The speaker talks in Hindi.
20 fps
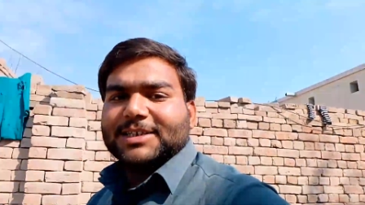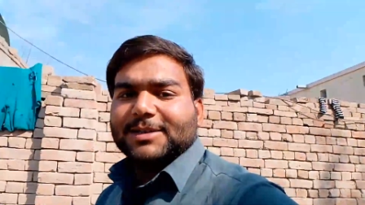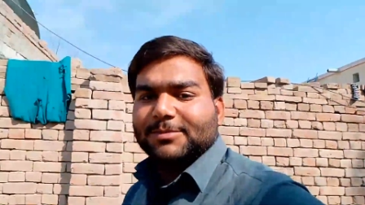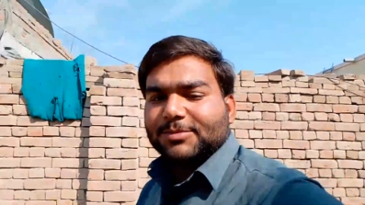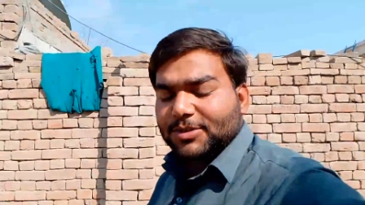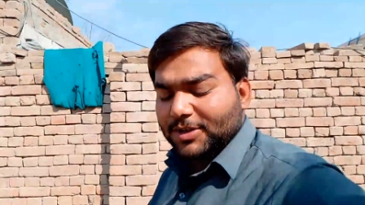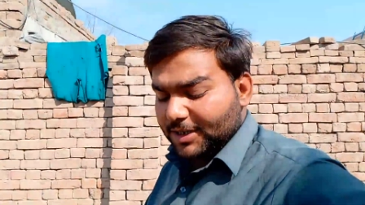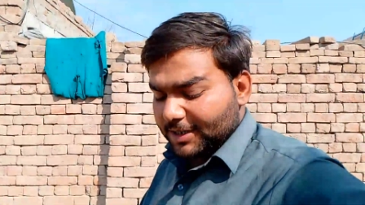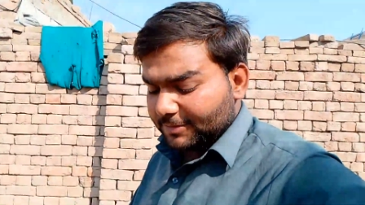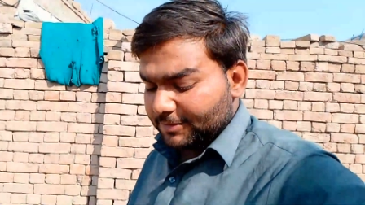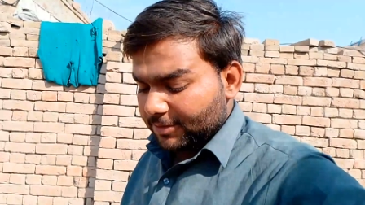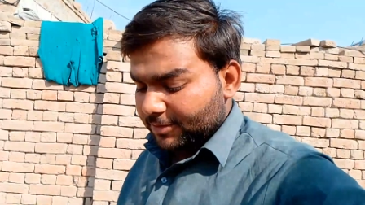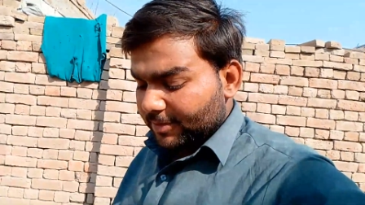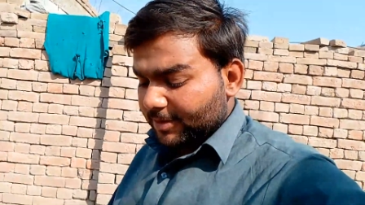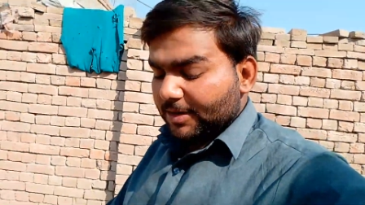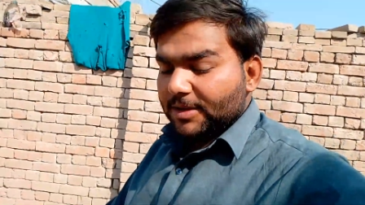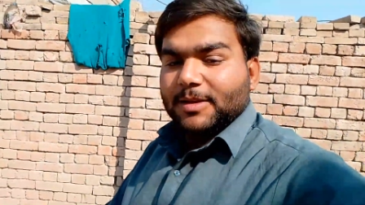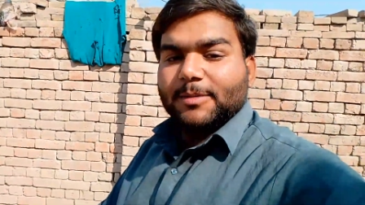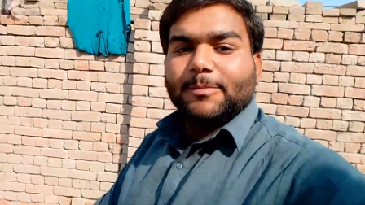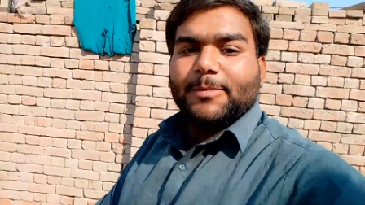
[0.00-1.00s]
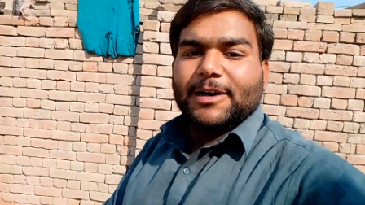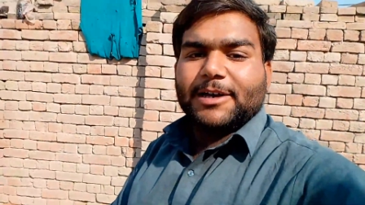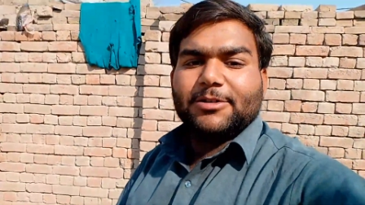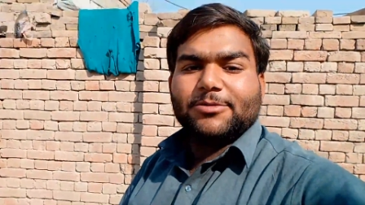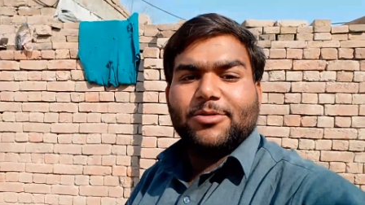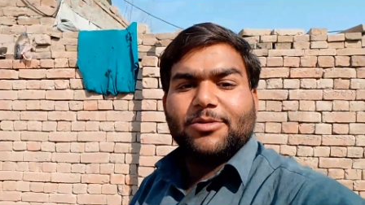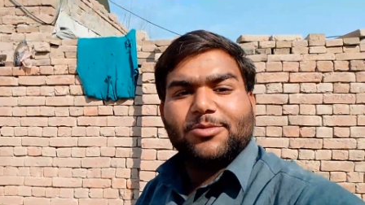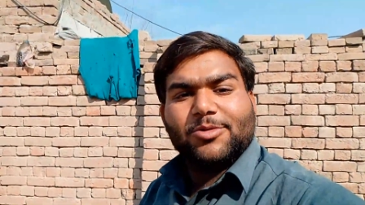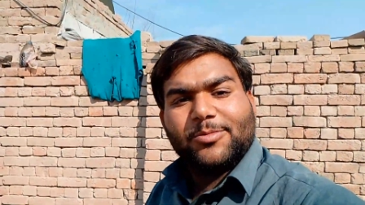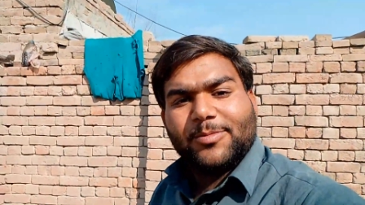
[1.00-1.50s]
आज हम जो है ना व्यूवर
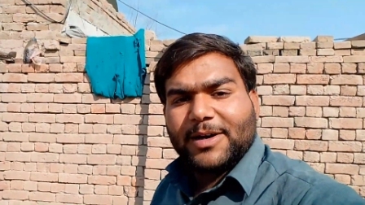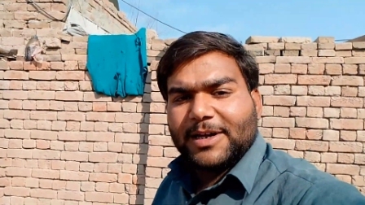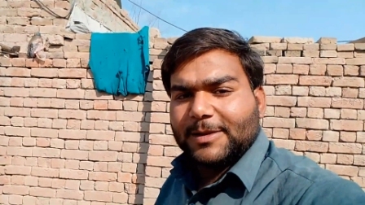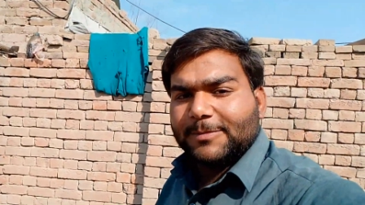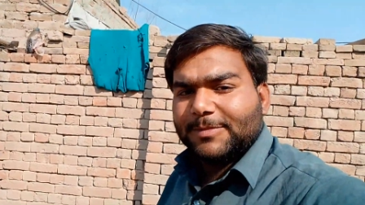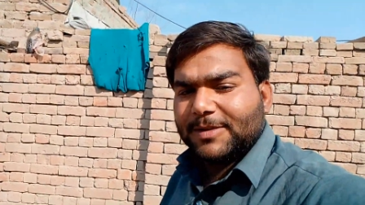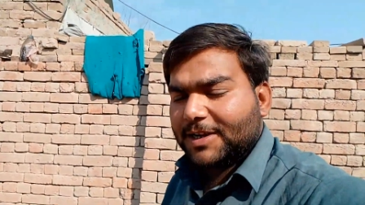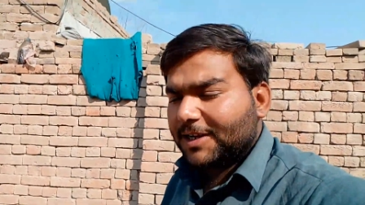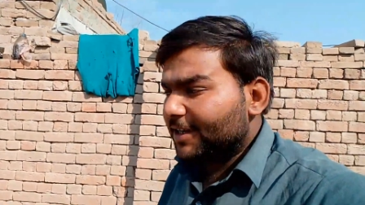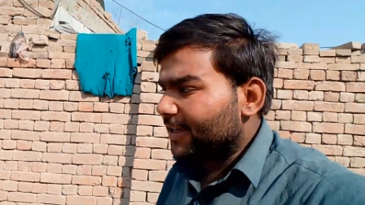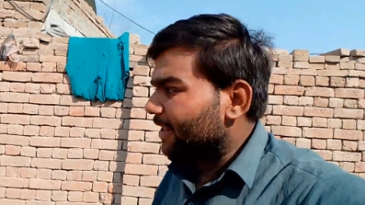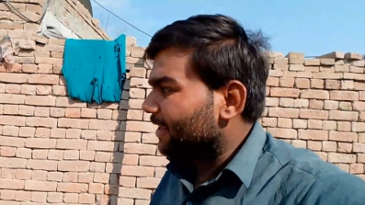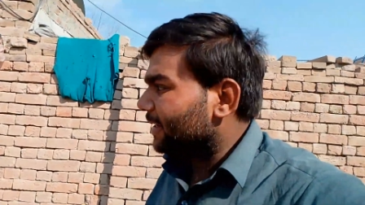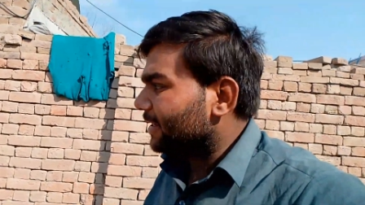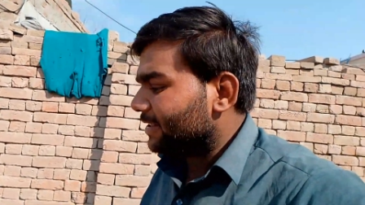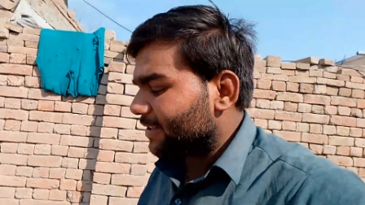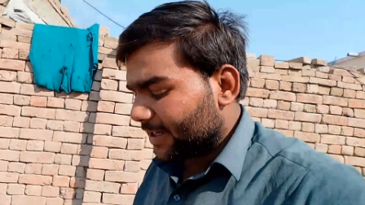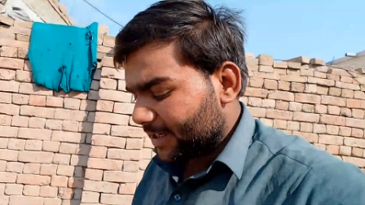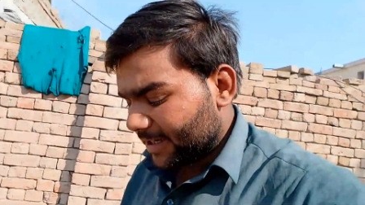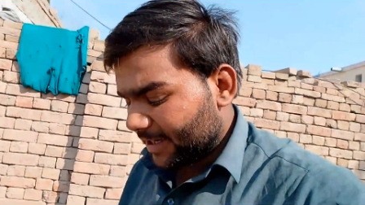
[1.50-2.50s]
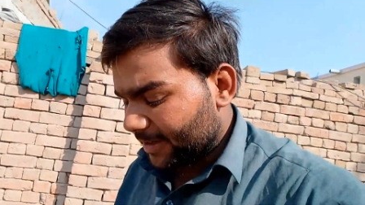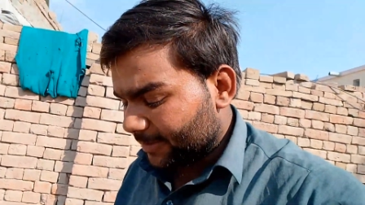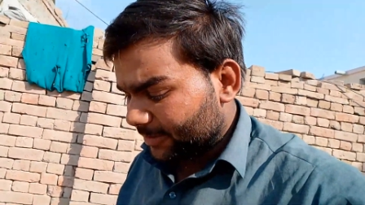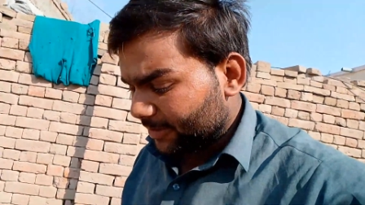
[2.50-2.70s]
पारो को घुमाने फिराने लेके जा